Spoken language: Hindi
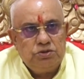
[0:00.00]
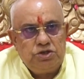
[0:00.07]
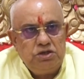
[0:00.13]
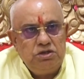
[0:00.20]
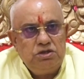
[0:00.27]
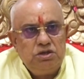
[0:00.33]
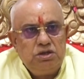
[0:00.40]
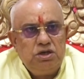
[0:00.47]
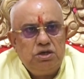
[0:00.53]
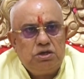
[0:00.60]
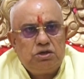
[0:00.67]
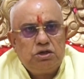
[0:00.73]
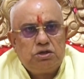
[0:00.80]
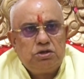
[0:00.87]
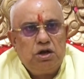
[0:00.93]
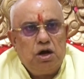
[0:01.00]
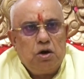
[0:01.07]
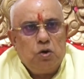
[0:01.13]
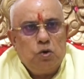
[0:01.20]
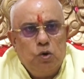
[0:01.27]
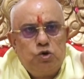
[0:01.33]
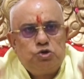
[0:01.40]
जिंदगी कितना
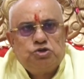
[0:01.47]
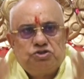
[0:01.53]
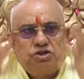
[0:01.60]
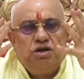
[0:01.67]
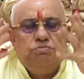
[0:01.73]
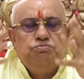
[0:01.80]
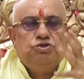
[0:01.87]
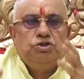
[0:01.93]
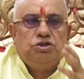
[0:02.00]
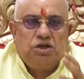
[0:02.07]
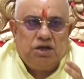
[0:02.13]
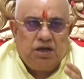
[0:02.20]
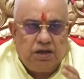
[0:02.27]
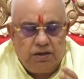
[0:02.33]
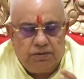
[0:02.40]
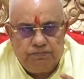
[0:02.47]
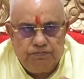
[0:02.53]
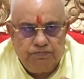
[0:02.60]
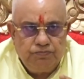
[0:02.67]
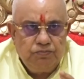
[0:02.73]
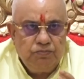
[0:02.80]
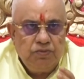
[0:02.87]
होश से हम जीते हैं
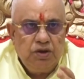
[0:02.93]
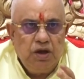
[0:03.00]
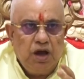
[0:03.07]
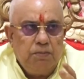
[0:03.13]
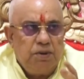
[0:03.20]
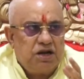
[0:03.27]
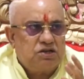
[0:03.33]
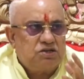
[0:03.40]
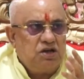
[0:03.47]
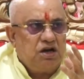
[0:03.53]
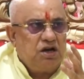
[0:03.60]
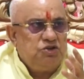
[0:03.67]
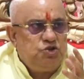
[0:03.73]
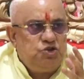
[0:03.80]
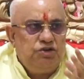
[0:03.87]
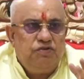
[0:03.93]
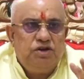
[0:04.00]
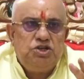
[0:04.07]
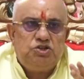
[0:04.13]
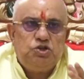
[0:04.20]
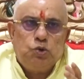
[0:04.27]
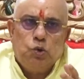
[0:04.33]
हमारा सारा
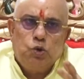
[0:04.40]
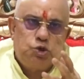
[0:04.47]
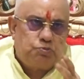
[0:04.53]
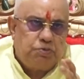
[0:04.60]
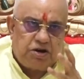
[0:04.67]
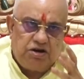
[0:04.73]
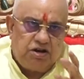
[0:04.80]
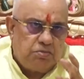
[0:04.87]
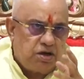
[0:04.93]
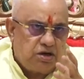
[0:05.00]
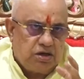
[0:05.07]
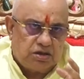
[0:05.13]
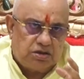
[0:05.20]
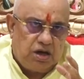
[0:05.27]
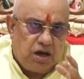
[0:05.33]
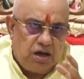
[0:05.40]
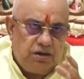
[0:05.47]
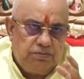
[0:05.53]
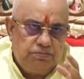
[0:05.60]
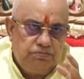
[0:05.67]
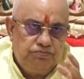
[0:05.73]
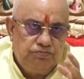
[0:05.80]
जीवन इसी होश पर निर्भर करता
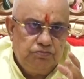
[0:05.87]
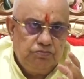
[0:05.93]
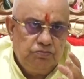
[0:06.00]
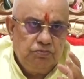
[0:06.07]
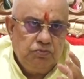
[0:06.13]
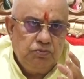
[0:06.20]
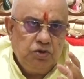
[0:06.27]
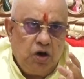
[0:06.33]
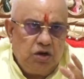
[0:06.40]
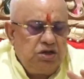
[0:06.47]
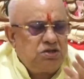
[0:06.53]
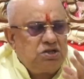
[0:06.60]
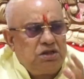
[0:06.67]
है और ये